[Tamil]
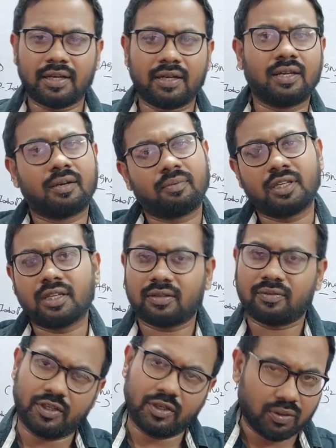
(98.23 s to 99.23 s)
என்ன
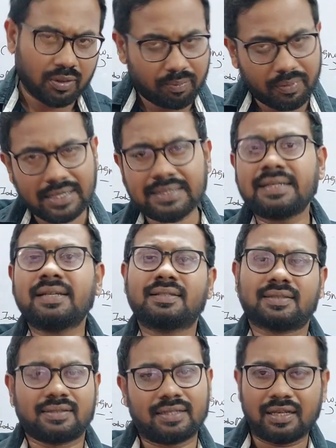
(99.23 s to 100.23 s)
அப்படிங்கிறது வீடியோவில் நம்ம
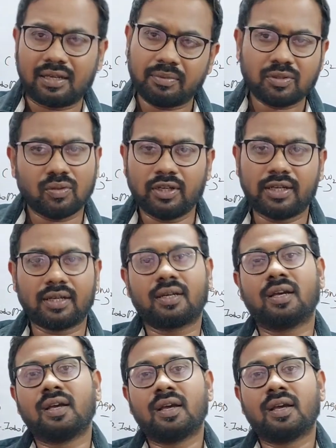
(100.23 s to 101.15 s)
பேசியாச்சு எல்லாருமே சொல்லிட்டாங்க